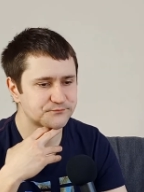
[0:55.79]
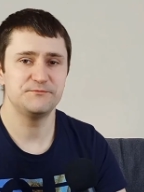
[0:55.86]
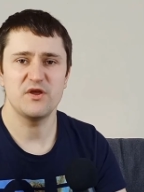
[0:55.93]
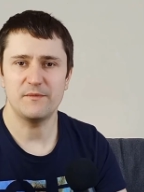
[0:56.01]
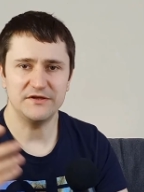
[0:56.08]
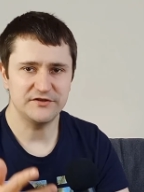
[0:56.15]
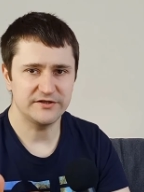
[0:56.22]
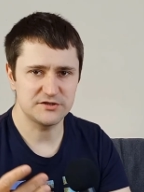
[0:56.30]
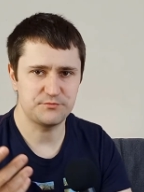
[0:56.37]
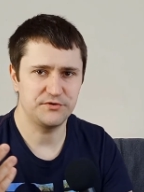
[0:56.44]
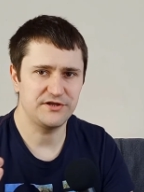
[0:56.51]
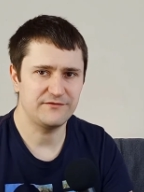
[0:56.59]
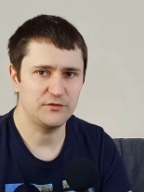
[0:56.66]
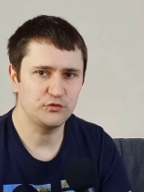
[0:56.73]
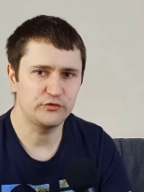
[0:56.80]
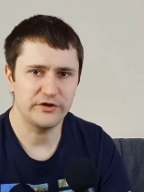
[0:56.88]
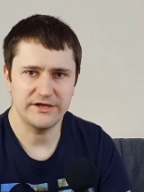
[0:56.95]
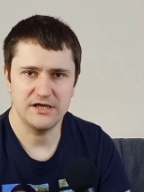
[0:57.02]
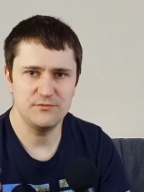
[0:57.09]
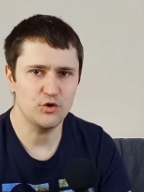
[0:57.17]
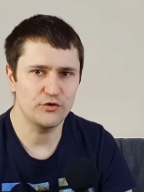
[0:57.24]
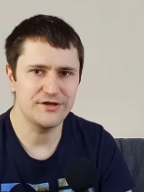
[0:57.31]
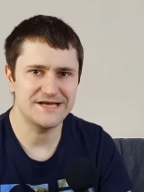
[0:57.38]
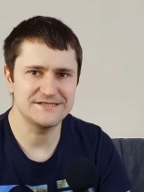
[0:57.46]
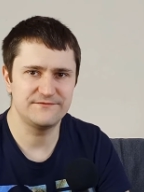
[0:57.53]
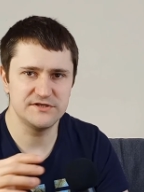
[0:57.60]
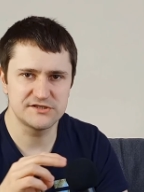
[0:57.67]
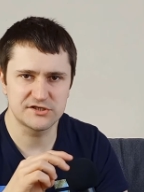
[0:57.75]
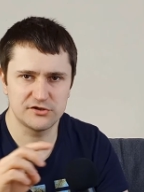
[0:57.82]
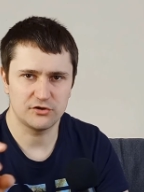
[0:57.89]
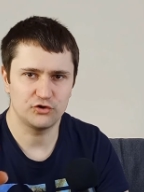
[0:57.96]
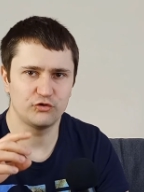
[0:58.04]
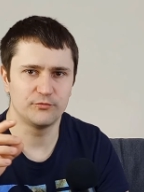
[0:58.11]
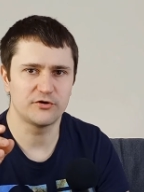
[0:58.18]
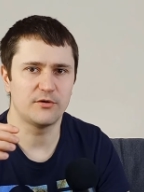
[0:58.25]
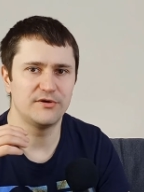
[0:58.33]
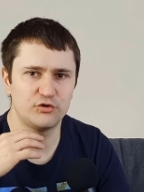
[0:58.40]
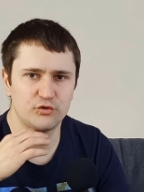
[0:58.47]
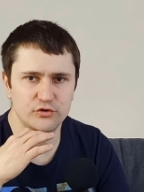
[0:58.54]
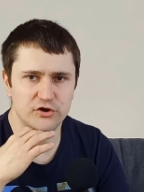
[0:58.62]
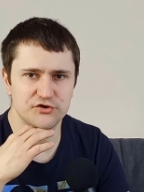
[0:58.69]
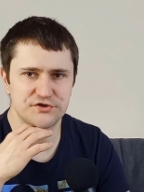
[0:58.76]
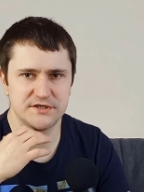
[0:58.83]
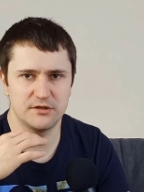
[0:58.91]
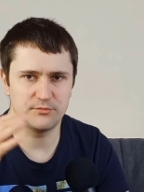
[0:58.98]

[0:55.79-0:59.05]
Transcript: Nie będę też podawał tutaj imion, nazwisk osób komentujących,